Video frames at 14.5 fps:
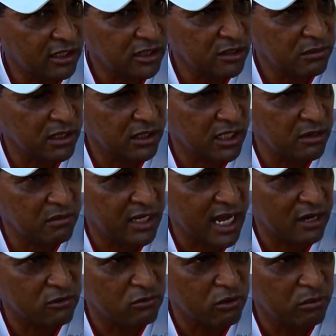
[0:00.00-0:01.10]
Nós temos que
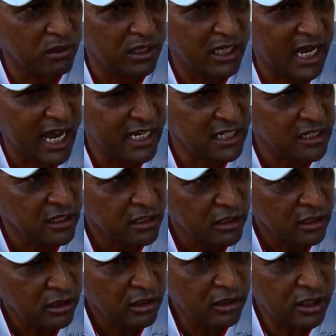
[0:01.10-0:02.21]
terminar com obridade
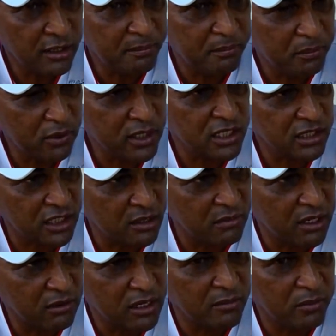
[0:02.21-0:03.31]
depois que
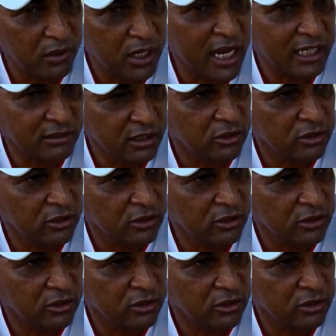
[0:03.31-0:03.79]
terminar o campeonato,